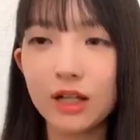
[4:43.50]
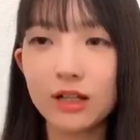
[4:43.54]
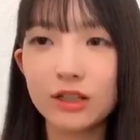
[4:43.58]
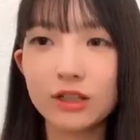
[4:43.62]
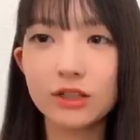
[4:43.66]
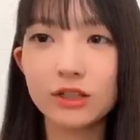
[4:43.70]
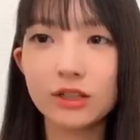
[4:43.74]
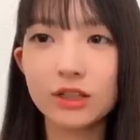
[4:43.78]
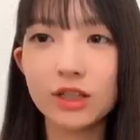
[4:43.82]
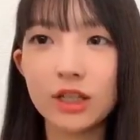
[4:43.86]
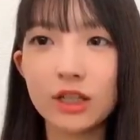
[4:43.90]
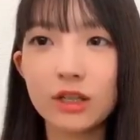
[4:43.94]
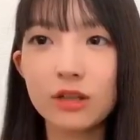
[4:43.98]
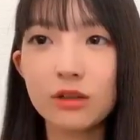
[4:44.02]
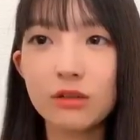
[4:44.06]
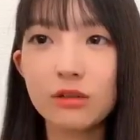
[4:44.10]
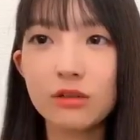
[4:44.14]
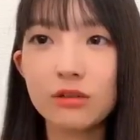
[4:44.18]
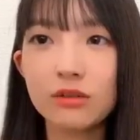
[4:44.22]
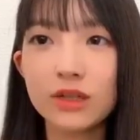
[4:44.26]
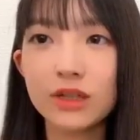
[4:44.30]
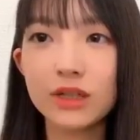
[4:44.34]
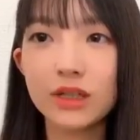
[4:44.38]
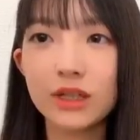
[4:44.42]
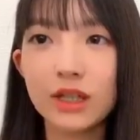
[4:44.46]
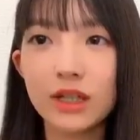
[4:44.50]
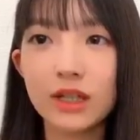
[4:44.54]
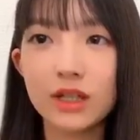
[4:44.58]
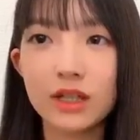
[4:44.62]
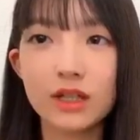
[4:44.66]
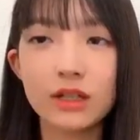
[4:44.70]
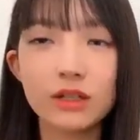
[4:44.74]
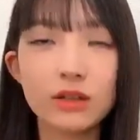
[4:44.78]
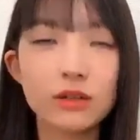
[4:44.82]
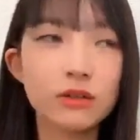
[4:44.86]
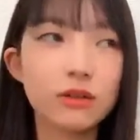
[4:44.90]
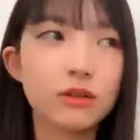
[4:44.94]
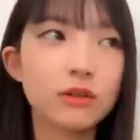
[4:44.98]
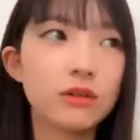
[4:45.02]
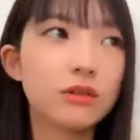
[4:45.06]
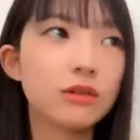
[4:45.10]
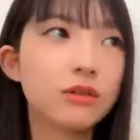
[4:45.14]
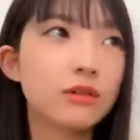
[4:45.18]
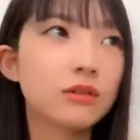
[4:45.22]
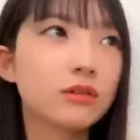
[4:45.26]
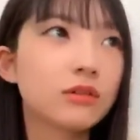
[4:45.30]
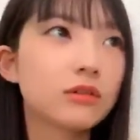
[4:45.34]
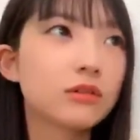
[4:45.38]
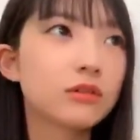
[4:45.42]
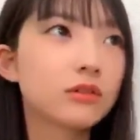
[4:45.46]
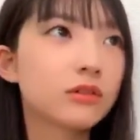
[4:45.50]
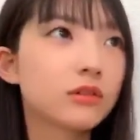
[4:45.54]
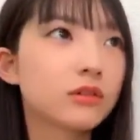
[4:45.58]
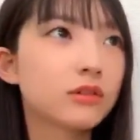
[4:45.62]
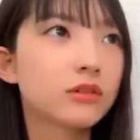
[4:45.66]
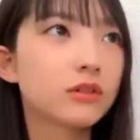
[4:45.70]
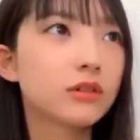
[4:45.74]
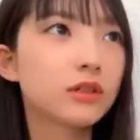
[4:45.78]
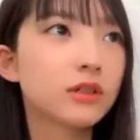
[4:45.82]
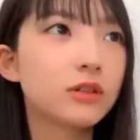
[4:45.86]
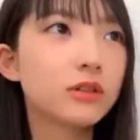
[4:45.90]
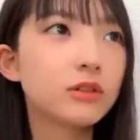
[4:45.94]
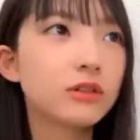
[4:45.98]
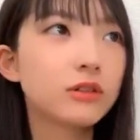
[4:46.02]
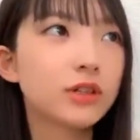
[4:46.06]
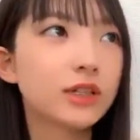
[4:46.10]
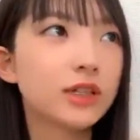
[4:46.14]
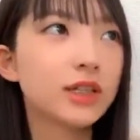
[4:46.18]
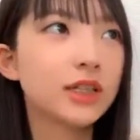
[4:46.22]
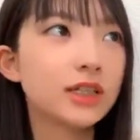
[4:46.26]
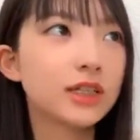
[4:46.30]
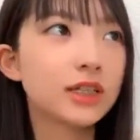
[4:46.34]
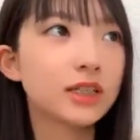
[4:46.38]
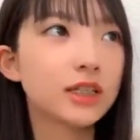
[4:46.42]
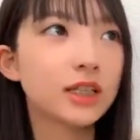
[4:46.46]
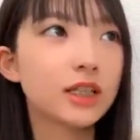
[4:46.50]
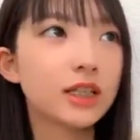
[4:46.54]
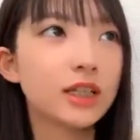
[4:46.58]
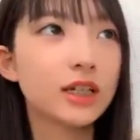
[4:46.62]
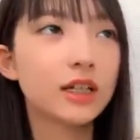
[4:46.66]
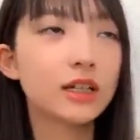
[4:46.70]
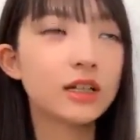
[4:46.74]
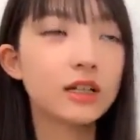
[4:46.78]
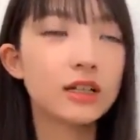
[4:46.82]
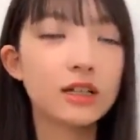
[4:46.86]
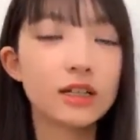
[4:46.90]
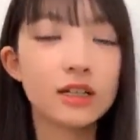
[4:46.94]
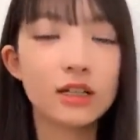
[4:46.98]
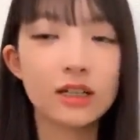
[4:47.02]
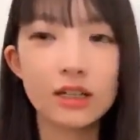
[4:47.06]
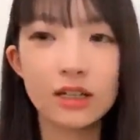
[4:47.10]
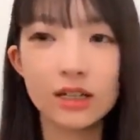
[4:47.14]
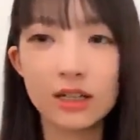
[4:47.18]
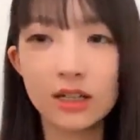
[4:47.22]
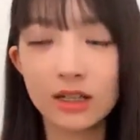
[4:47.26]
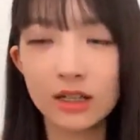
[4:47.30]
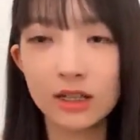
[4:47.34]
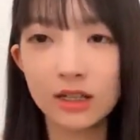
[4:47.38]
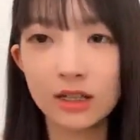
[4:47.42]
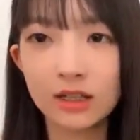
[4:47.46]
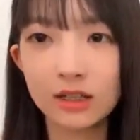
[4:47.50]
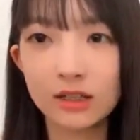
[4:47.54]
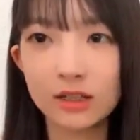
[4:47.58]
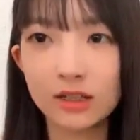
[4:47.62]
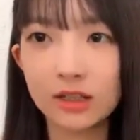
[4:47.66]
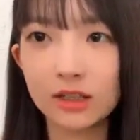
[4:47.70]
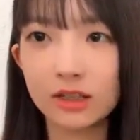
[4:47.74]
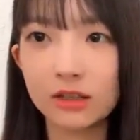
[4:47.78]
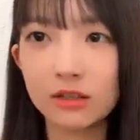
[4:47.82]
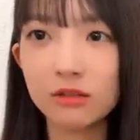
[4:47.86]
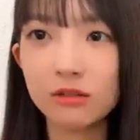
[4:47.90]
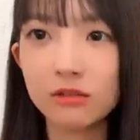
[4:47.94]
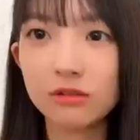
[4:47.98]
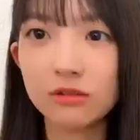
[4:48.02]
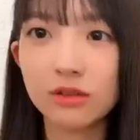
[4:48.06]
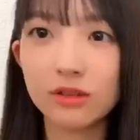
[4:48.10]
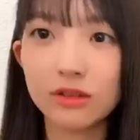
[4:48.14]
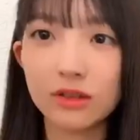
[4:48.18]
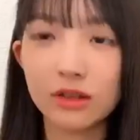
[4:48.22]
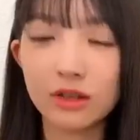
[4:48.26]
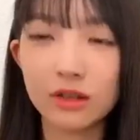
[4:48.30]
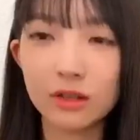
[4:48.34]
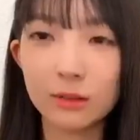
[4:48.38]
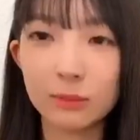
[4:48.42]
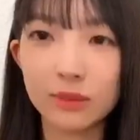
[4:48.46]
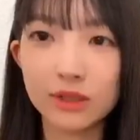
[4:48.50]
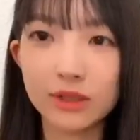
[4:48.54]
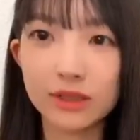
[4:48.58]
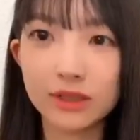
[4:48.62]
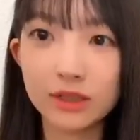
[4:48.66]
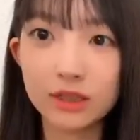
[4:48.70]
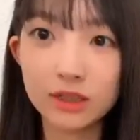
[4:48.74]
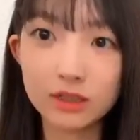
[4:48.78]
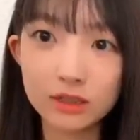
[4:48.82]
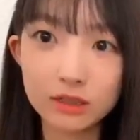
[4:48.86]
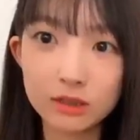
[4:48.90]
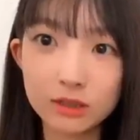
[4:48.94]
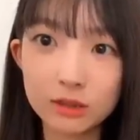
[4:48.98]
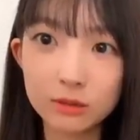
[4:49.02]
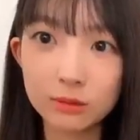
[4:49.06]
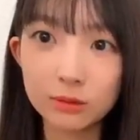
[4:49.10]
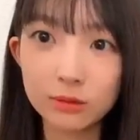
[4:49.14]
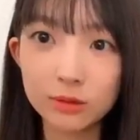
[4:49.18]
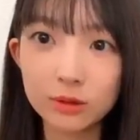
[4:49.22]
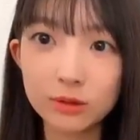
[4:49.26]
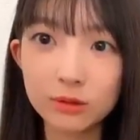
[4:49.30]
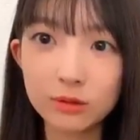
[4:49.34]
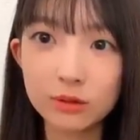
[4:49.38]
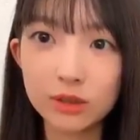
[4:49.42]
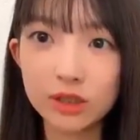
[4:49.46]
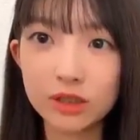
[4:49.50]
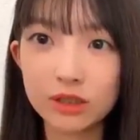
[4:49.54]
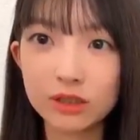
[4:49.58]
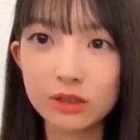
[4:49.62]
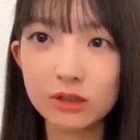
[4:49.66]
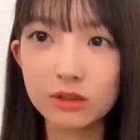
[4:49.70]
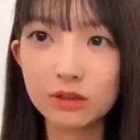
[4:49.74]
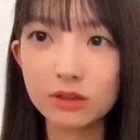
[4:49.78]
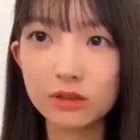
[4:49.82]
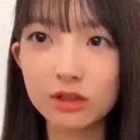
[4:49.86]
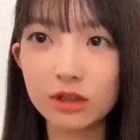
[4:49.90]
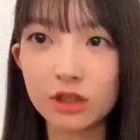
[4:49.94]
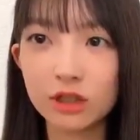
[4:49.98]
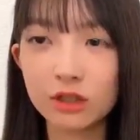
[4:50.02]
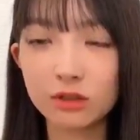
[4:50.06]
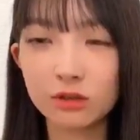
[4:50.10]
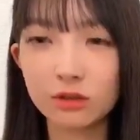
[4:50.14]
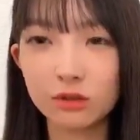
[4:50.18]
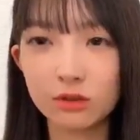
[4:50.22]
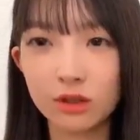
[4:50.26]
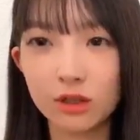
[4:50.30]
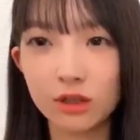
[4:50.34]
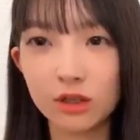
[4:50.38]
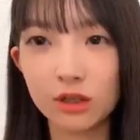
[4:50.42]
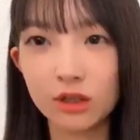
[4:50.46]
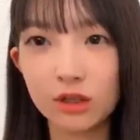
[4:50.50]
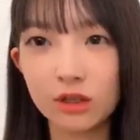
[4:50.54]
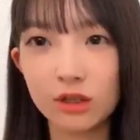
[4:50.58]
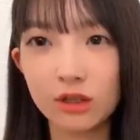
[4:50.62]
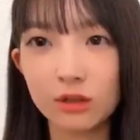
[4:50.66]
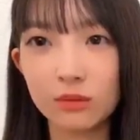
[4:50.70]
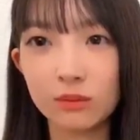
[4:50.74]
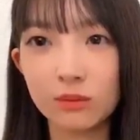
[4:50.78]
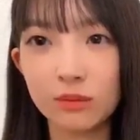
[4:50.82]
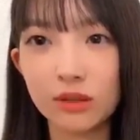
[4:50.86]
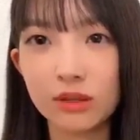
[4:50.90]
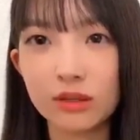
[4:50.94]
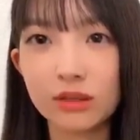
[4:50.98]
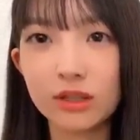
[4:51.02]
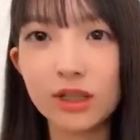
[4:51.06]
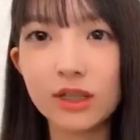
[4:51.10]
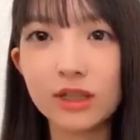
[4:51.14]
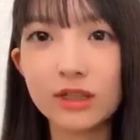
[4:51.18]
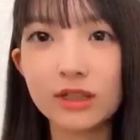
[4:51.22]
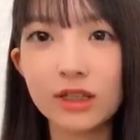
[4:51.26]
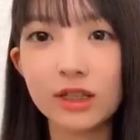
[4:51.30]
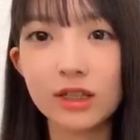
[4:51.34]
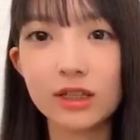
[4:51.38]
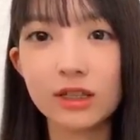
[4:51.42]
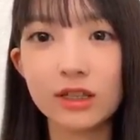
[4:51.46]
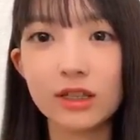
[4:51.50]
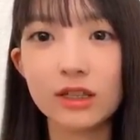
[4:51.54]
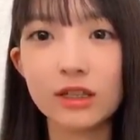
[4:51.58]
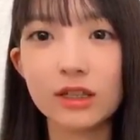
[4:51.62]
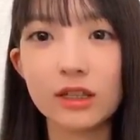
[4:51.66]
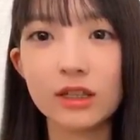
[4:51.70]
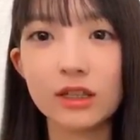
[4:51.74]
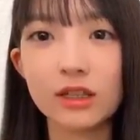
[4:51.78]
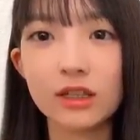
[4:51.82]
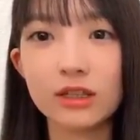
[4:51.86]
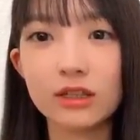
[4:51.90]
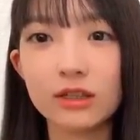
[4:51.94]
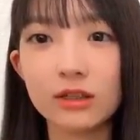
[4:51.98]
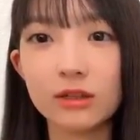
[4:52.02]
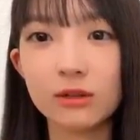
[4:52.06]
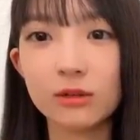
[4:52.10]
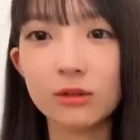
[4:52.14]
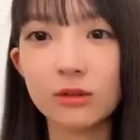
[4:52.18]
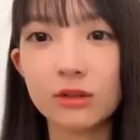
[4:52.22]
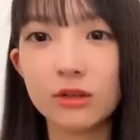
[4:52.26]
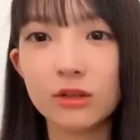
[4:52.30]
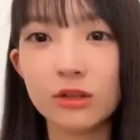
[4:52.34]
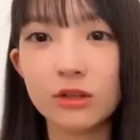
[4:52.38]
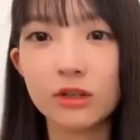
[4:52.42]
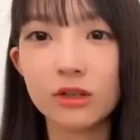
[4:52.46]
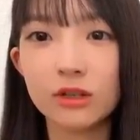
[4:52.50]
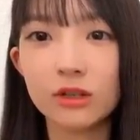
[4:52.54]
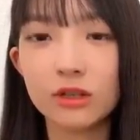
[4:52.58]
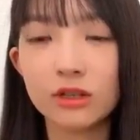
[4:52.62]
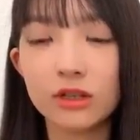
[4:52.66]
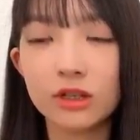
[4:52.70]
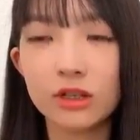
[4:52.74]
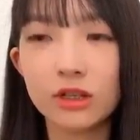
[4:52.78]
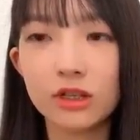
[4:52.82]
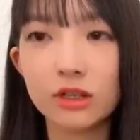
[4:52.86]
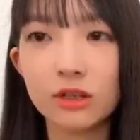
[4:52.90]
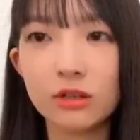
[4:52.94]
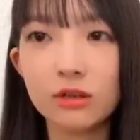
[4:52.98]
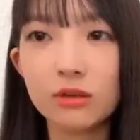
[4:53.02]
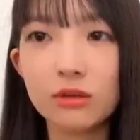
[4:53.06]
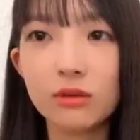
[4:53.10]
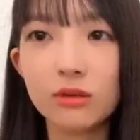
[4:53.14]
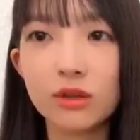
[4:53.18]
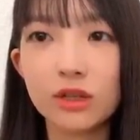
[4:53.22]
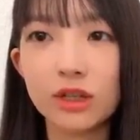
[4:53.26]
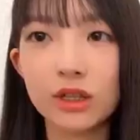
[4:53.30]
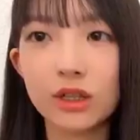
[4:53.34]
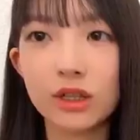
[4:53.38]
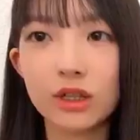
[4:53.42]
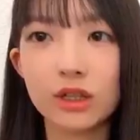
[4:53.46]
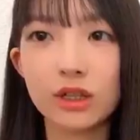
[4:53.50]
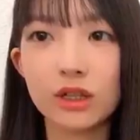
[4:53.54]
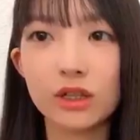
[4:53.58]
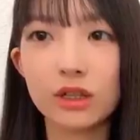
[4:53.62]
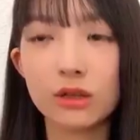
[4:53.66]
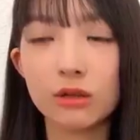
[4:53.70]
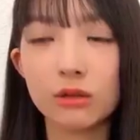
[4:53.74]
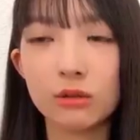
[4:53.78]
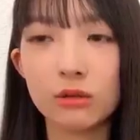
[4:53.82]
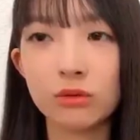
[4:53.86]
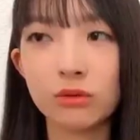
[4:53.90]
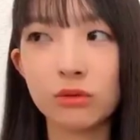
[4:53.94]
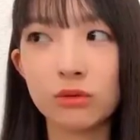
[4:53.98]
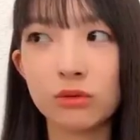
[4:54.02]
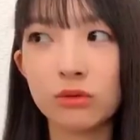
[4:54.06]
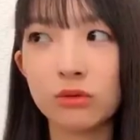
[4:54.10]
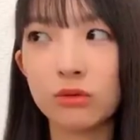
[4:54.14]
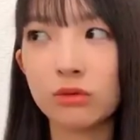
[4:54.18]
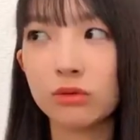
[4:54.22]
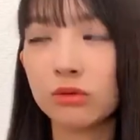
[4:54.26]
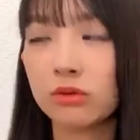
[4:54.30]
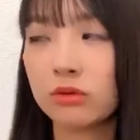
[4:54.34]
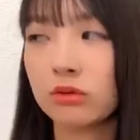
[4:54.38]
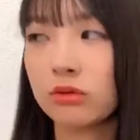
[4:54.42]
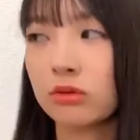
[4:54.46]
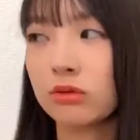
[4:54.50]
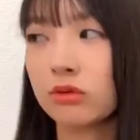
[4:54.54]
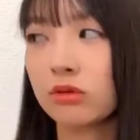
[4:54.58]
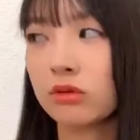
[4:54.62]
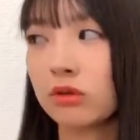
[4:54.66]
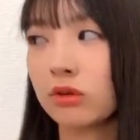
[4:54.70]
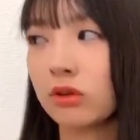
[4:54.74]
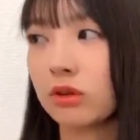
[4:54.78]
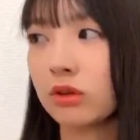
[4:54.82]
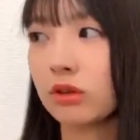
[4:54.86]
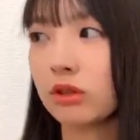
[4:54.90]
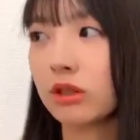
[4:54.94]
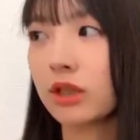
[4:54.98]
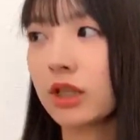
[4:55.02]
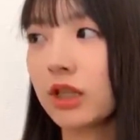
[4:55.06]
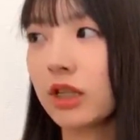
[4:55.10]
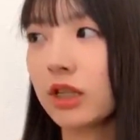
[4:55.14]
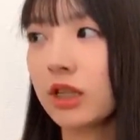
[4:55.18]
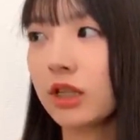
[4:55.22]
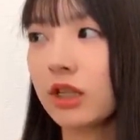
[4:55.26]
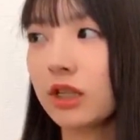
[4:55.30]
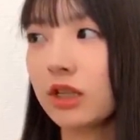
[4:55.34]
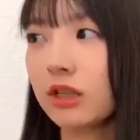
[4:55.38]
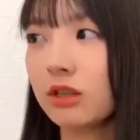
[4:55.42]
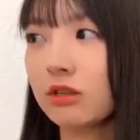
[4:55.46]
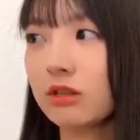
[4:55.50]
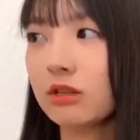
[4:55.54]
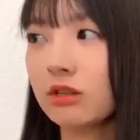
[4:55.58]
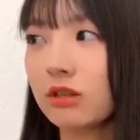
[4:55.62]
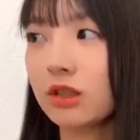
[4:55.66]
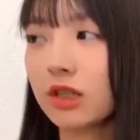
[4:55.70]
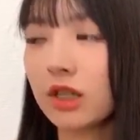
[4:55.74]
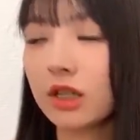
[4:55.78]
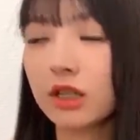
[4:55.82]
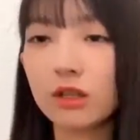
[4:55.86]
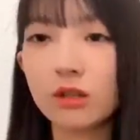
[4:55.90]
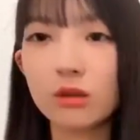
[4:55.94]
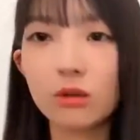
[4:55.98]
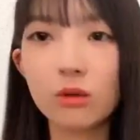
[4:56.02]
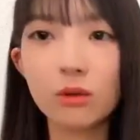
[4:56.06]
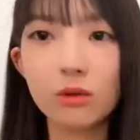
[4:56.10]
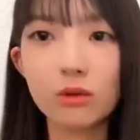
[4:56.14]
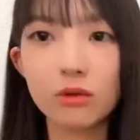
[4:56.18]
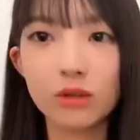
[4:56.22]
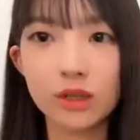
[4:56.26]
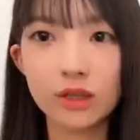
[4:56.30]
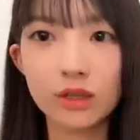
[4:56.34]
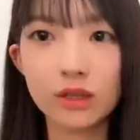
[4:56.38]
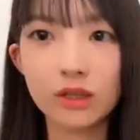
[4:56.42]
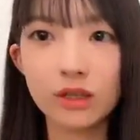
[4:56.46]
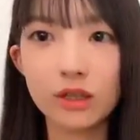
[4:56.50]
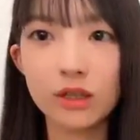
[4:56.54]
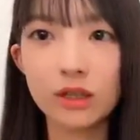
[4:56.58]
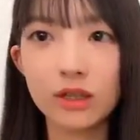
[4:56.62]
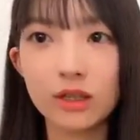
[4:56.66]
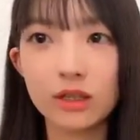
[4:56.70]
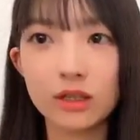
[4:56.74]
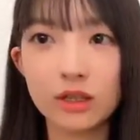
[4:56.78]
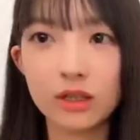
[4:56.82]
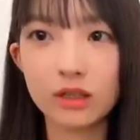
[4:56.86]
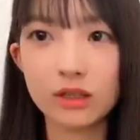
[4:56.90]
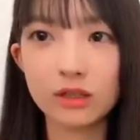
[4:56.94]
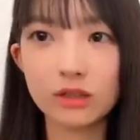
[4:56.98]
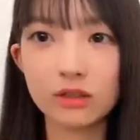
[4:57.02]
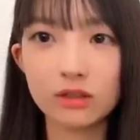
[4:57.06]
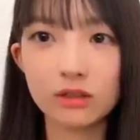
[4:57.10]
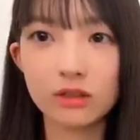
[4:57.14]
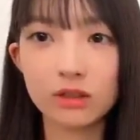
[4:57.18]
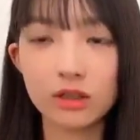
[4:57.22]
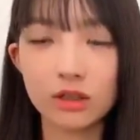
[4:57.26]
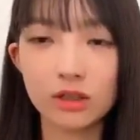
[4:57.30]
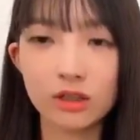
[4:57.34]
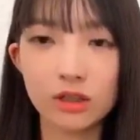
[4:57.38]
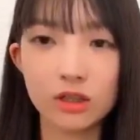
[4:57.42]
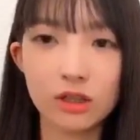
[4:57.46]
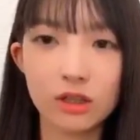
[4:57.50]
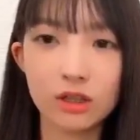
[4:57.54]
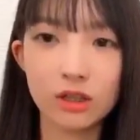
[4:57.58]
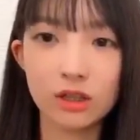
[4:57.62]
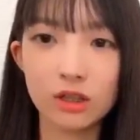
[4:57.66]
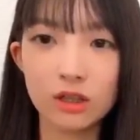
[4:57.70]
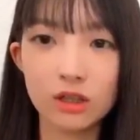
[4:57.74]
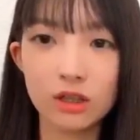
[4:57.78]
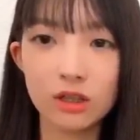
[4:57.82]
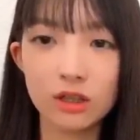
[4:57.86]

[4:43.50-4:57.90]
うそして今日はねあの今日はねじゃないや昨日はねめっちゃ久しぶりの K2 さんのねバックダンサーだったんですよ昨日はねあの女性優先公演 K2 さんで